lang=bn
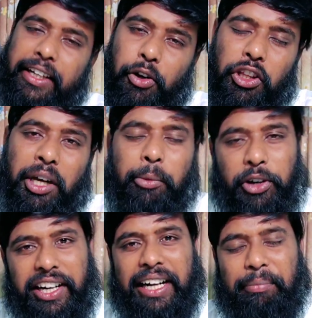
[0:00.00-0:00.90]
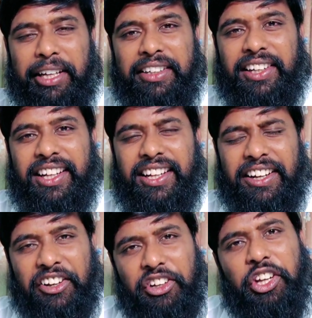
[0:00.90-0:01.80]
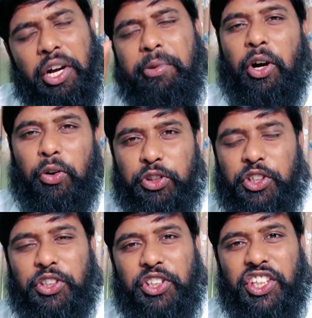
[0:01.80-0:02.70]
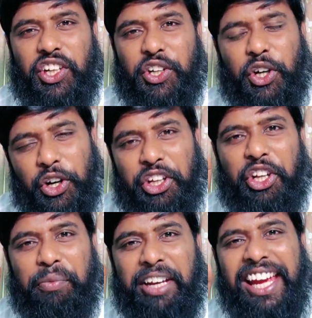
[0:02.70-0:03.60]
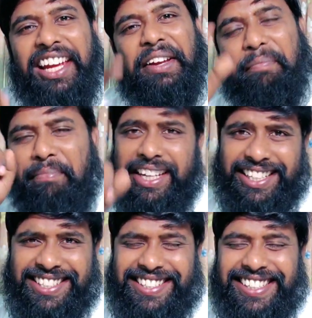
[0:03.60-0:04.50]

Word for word: একটি কথা মনে রাখবেন আল্লাহ নিয়মে ঔষধ অনিয়মে বিষ